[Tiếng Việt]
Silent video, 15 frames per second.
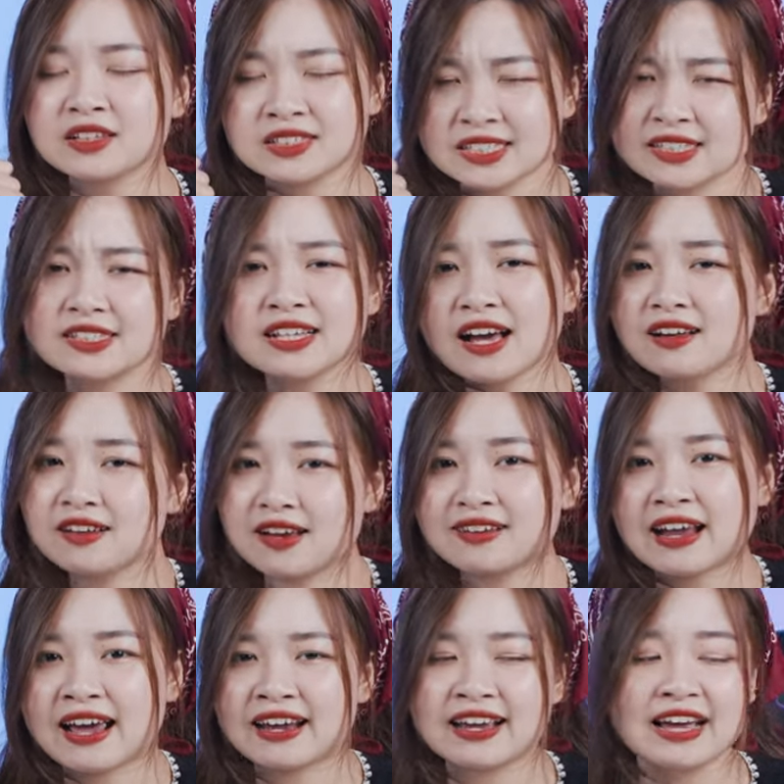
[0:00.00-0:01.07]
chính xác lần
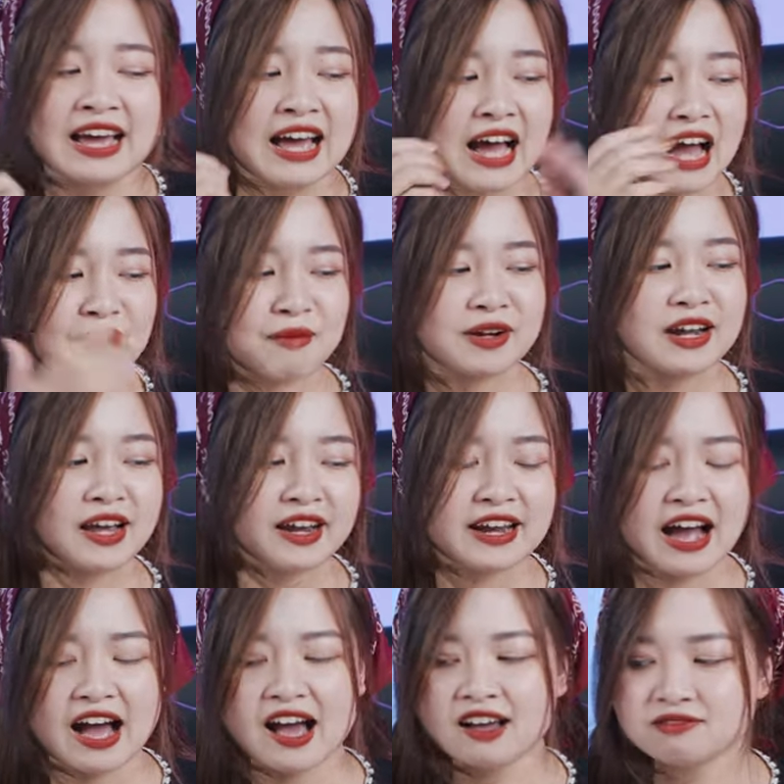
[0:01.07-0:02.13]
này a em đê
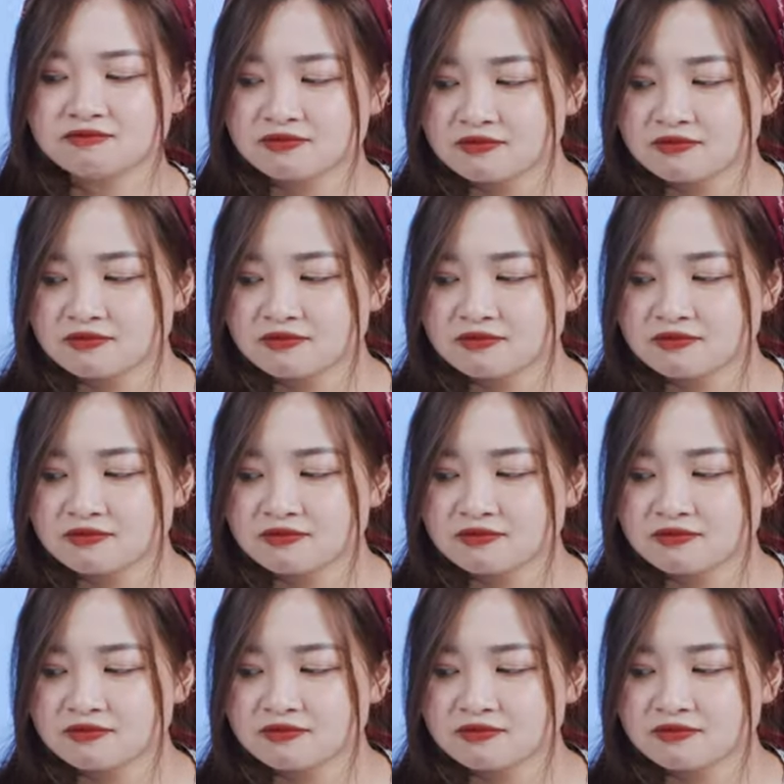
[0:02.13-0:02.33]
đã